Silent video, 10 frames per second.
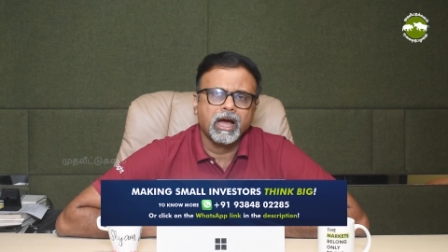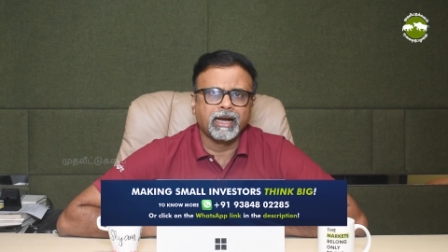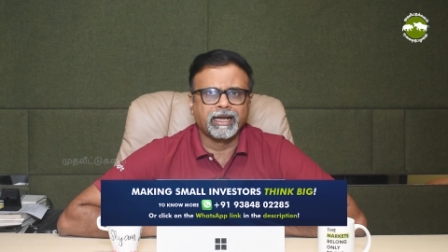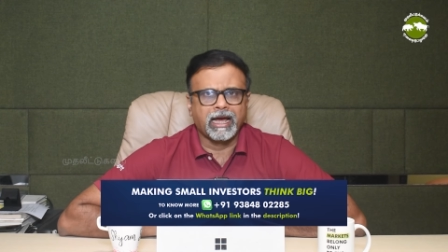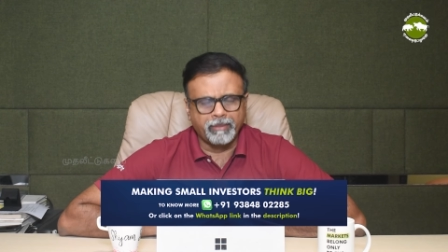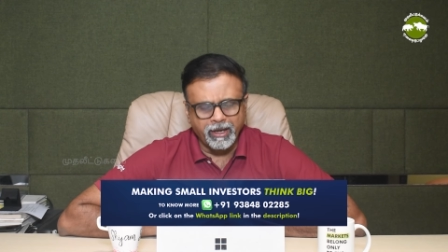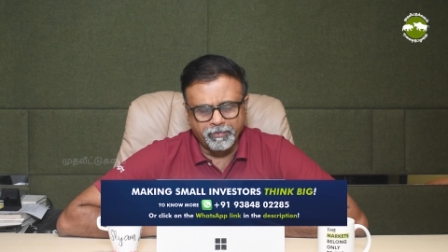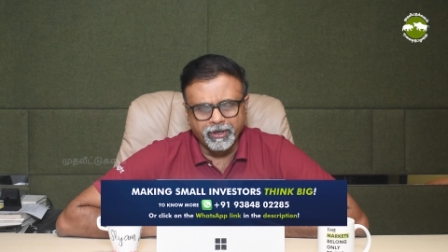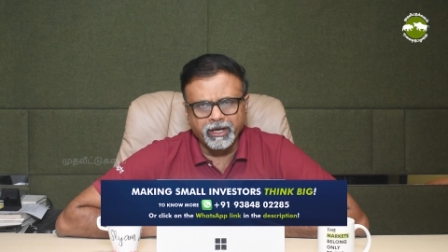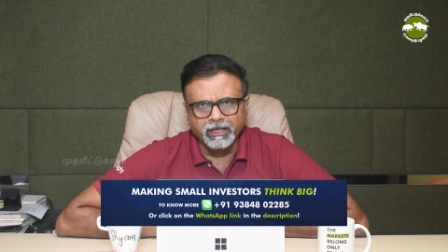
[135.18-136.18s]
அந்த
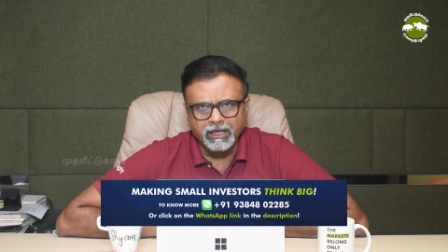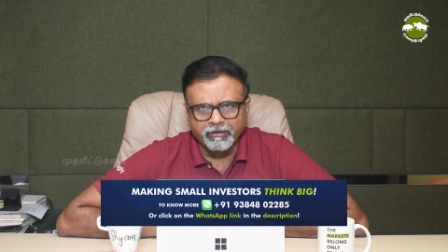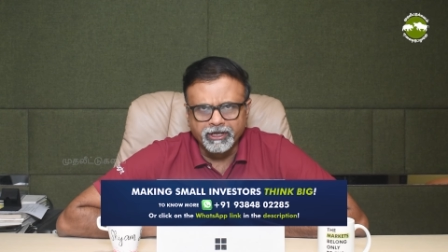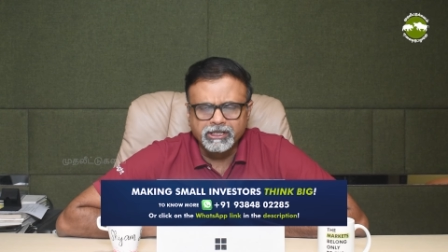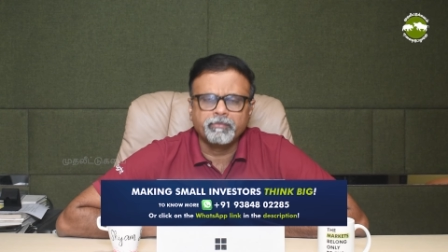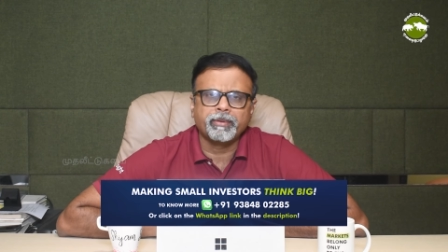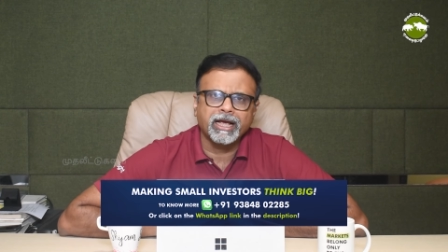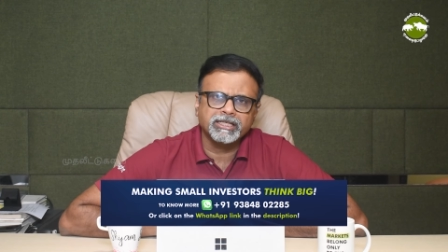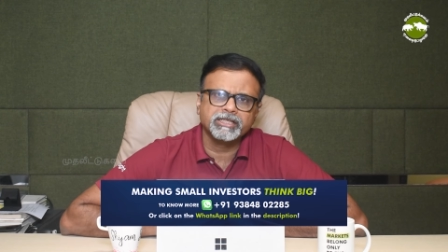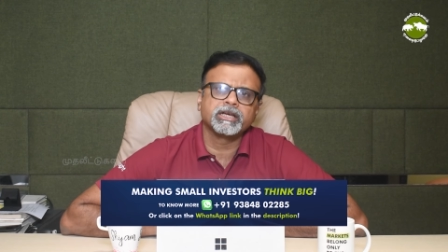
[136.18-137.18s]
அமைப்பு இந்த வருஷம்
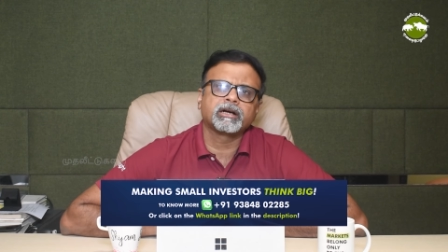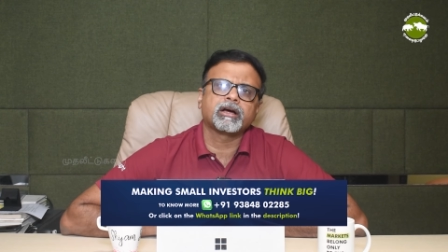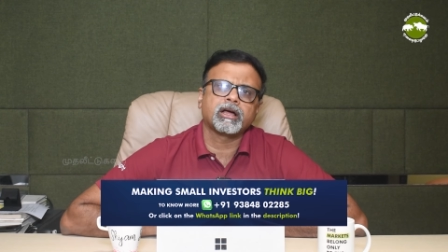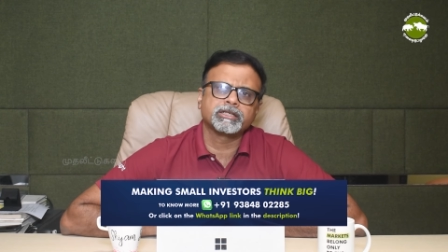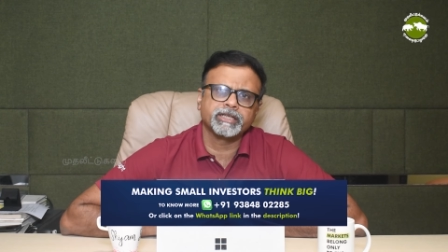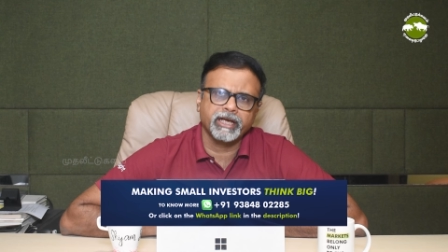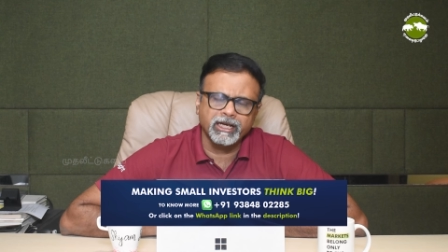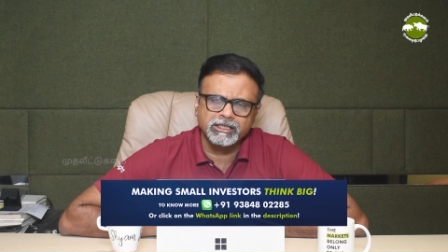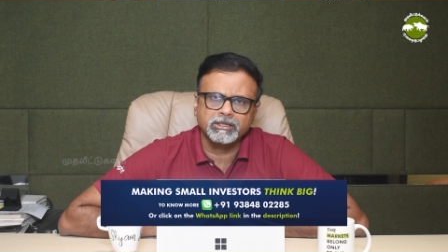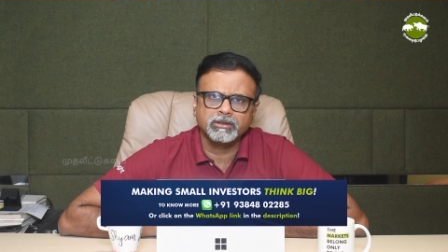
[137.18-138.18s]
பேசஞ்சர் கார்
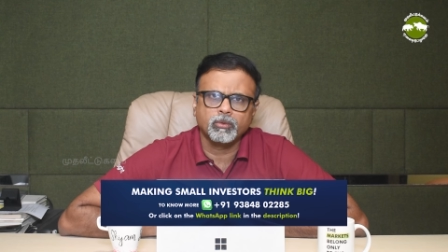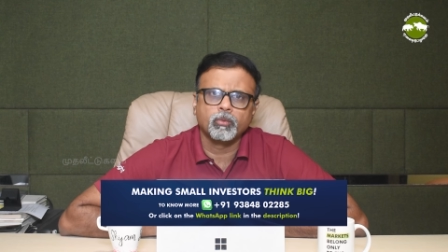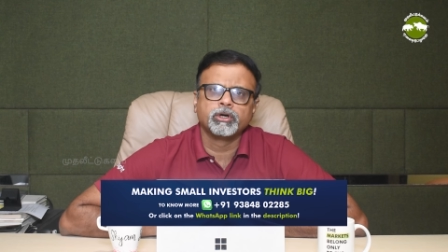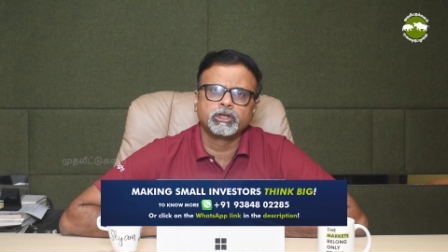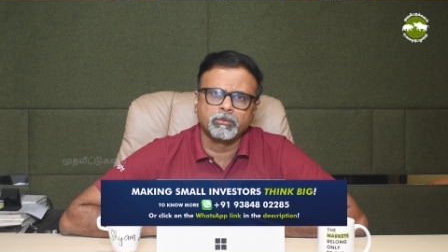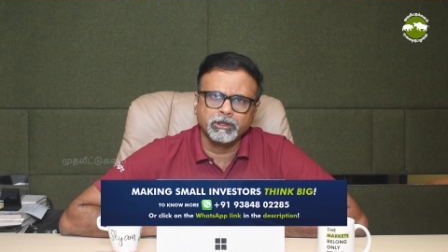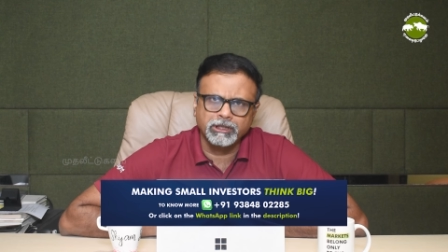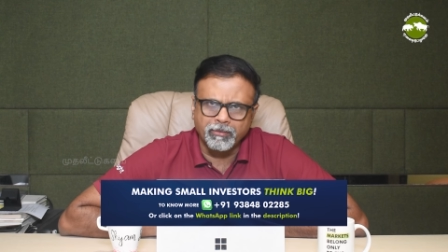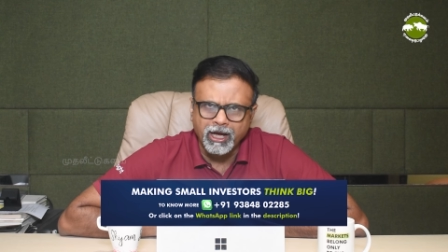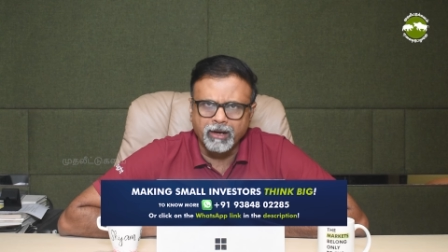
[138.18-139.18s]
சேல்ஸ்
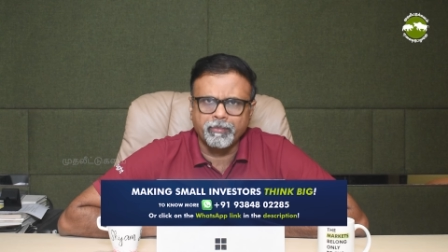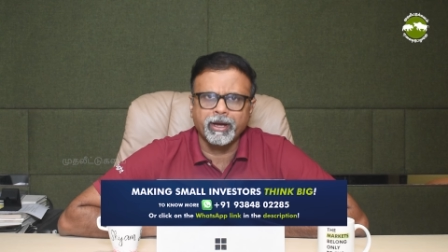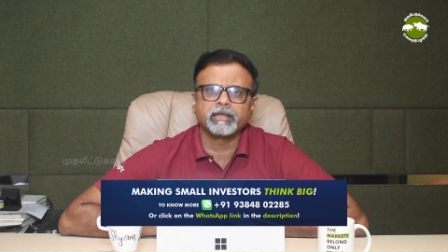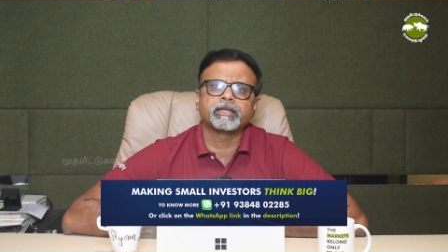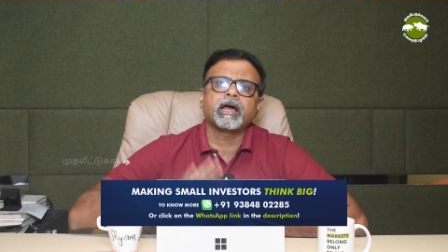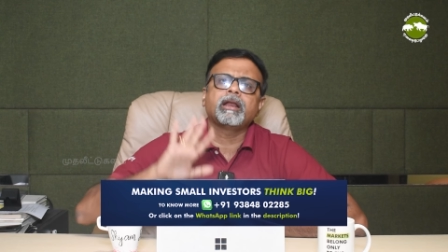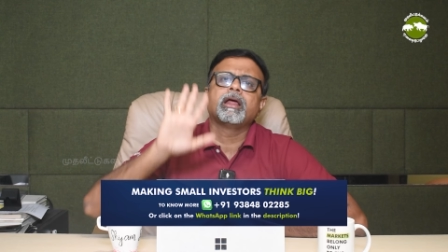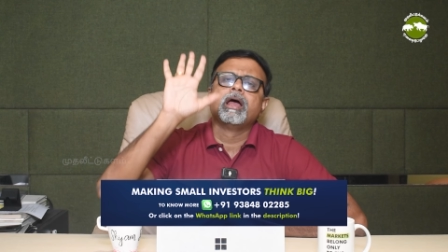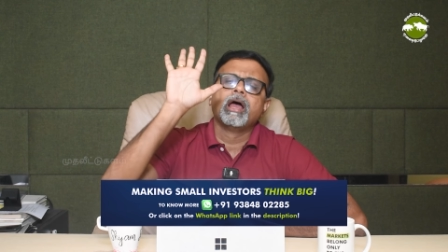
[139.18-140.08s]
ஒட்டுமொத்தமாக பார்த்தால்